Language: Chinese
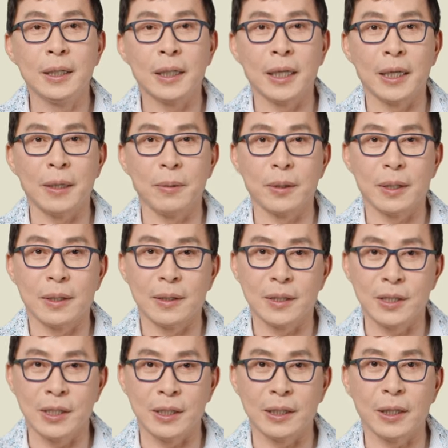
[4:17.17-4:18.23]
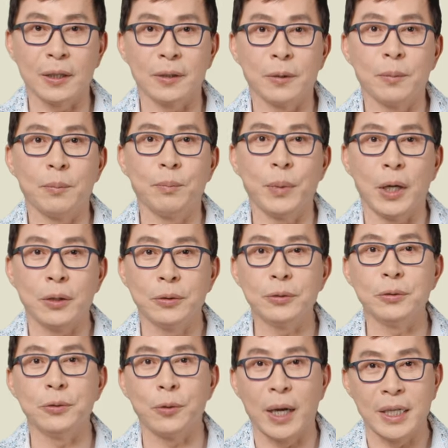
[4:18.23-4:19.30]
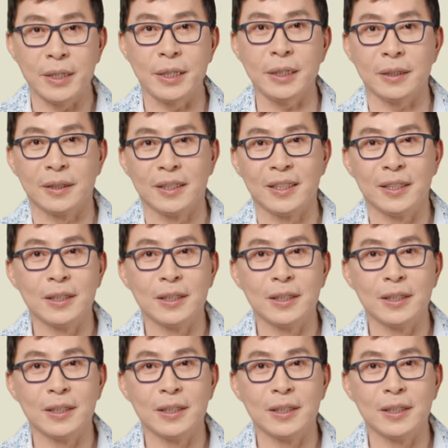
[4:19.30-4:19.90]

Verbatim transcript: 可以起到保护环境。